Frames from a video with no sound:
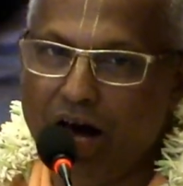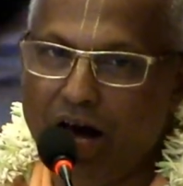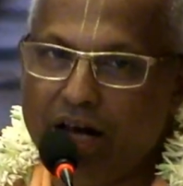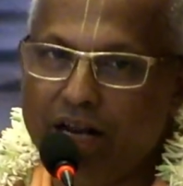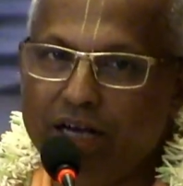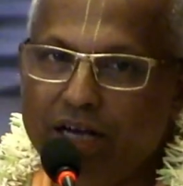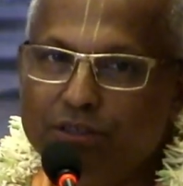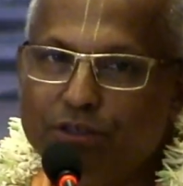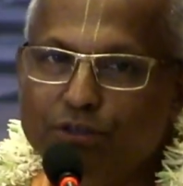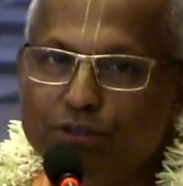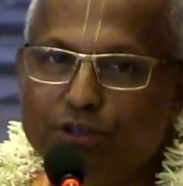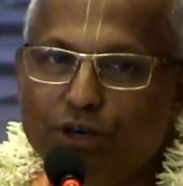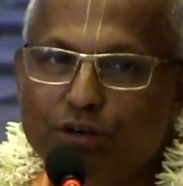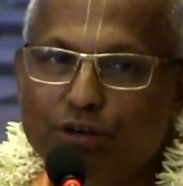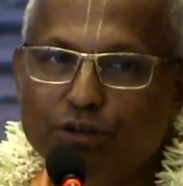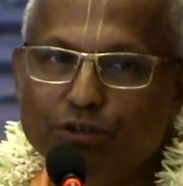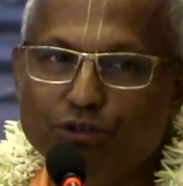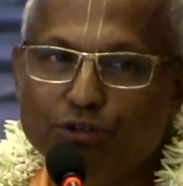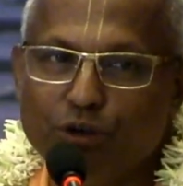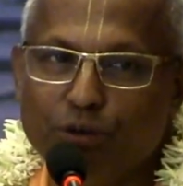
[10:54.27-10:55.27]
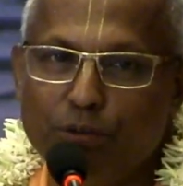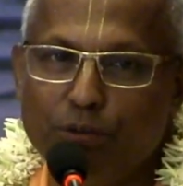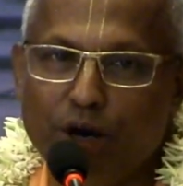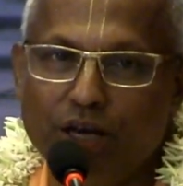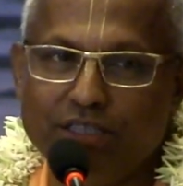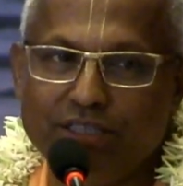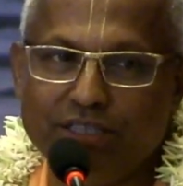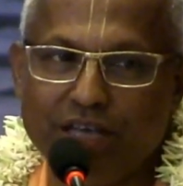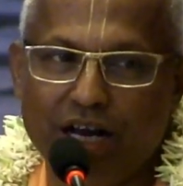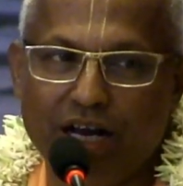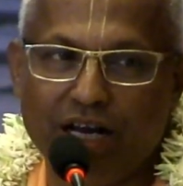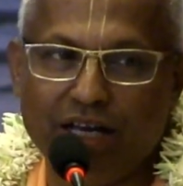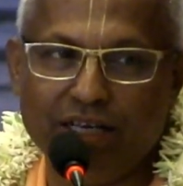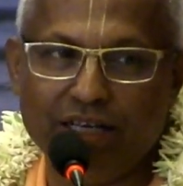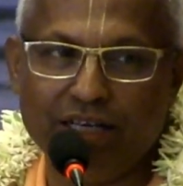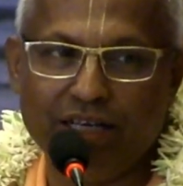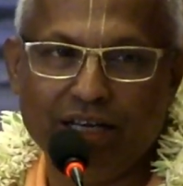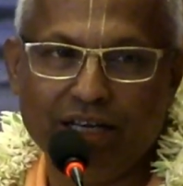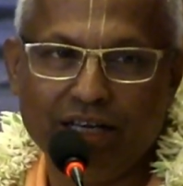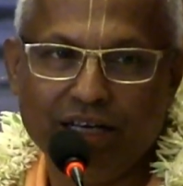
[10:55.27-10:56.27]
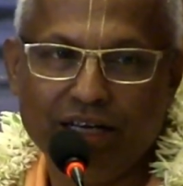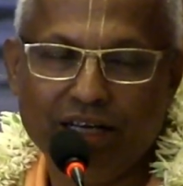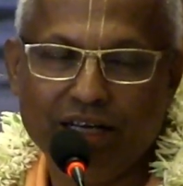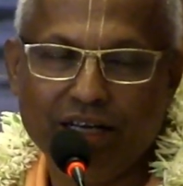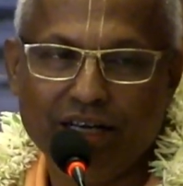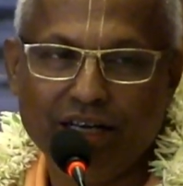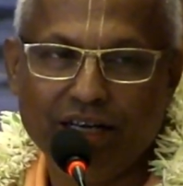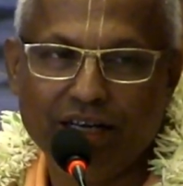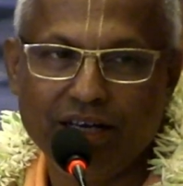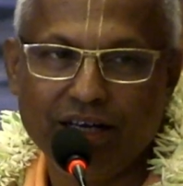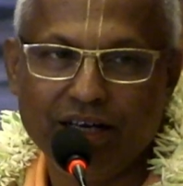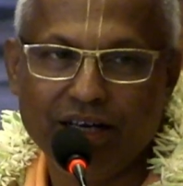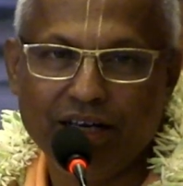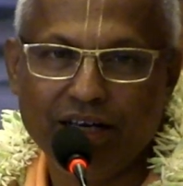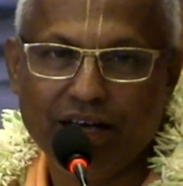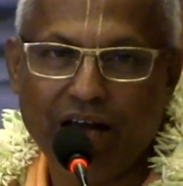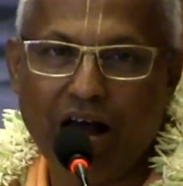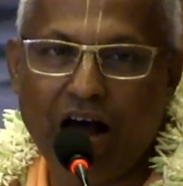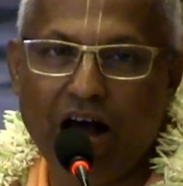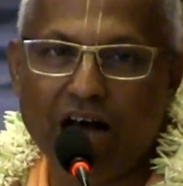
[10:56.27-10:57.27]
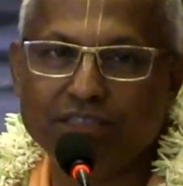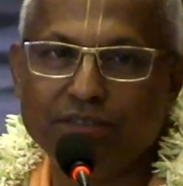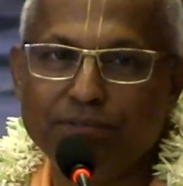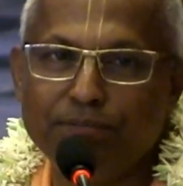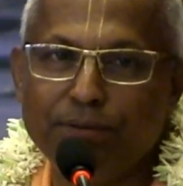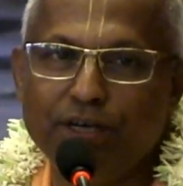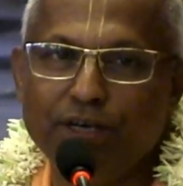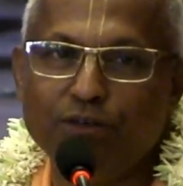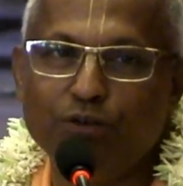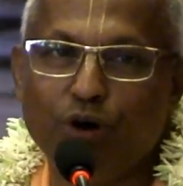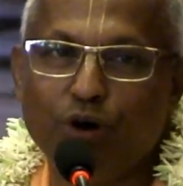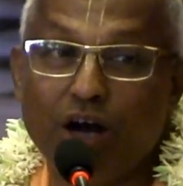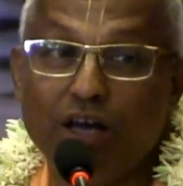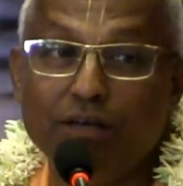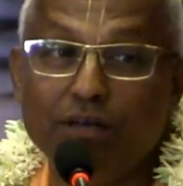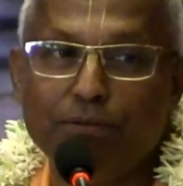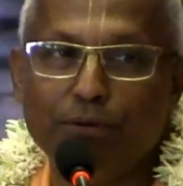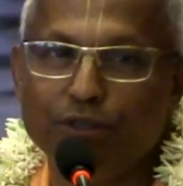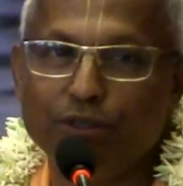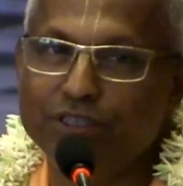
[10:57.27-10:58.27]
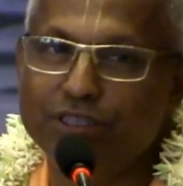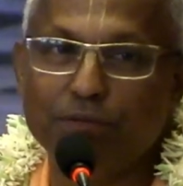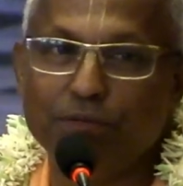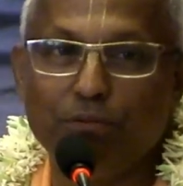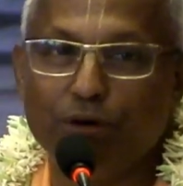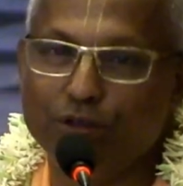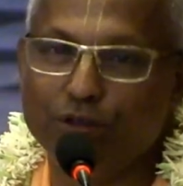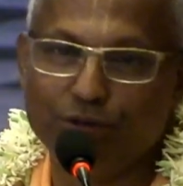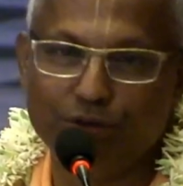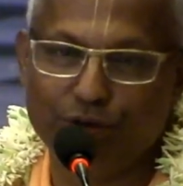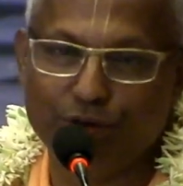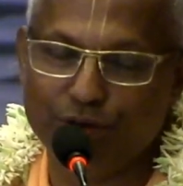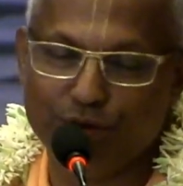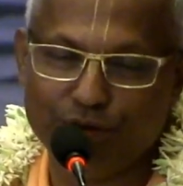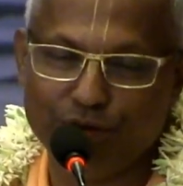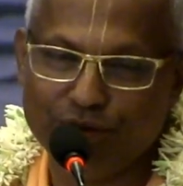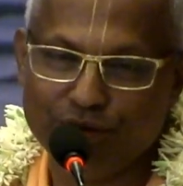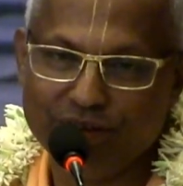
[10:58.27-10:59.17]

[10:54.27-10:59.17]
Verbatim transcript: আর একটু যখন সময় যায় হাজব্যান্ড ওয়াইফ হচ্ছে বন্ধু